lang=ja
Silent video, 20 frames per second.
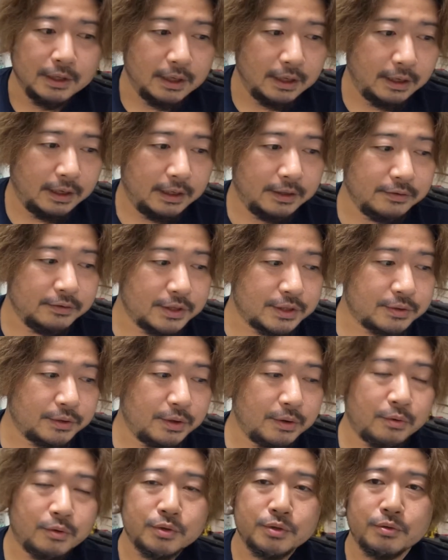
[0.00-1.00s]
えー、ので、それ
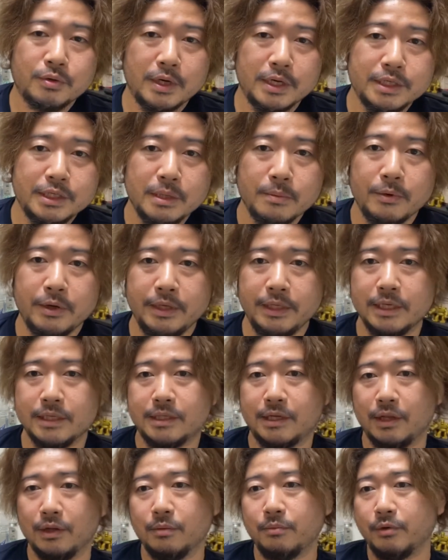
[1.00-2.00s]
をご紹介してもいいんです
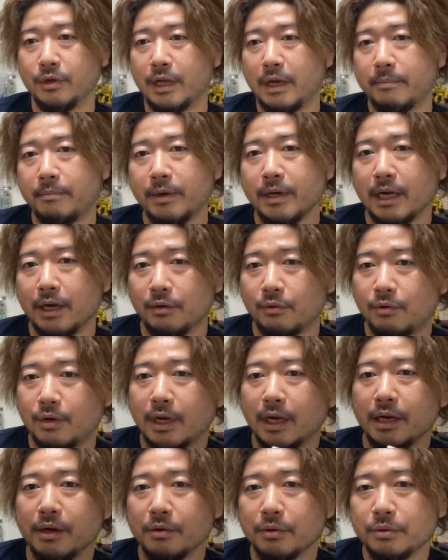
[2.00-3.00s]
けども、やっぱりあの、お
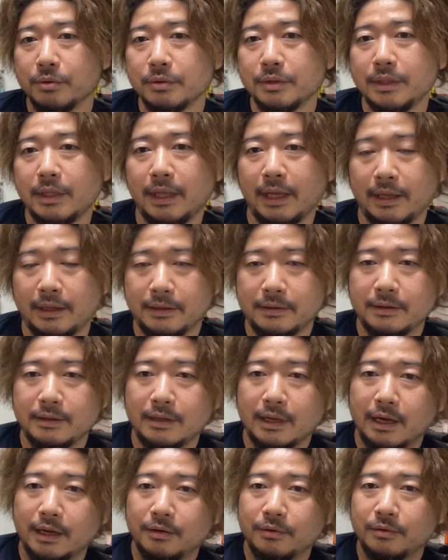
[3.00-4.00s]
金を取って、
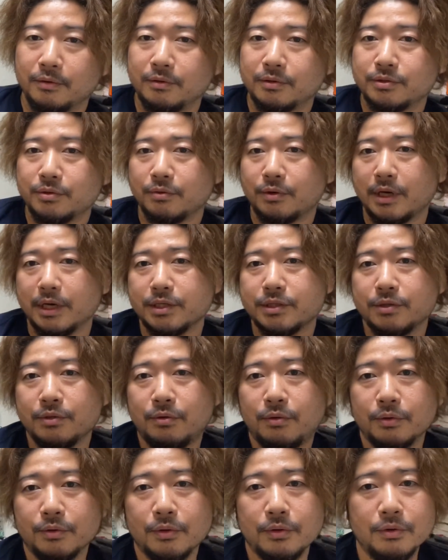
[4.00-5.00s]
あの、紹介する
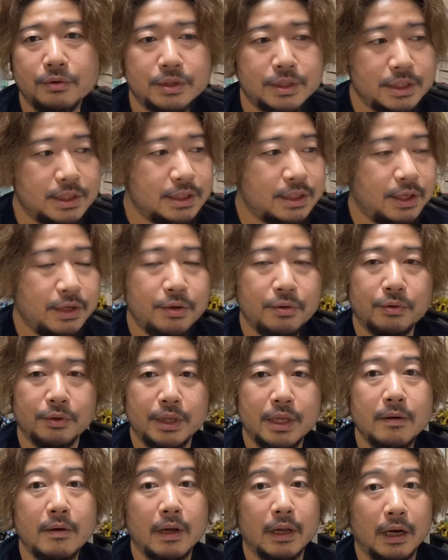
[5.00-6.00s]
ほどの知識量
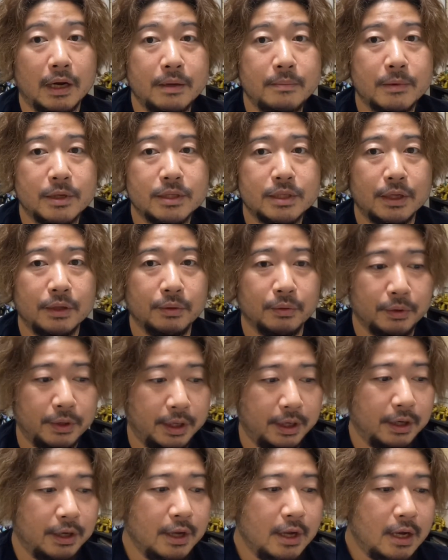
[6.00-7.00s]
ではありませんの
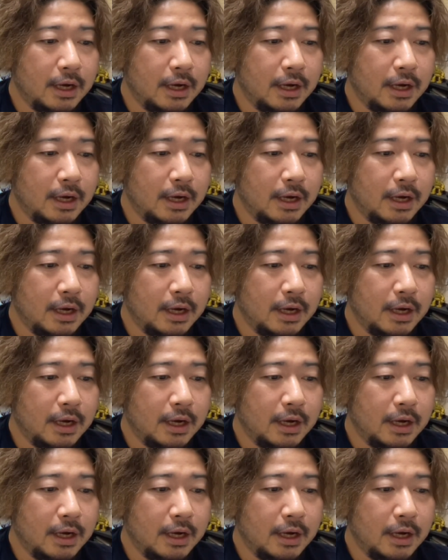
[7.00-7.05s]
で、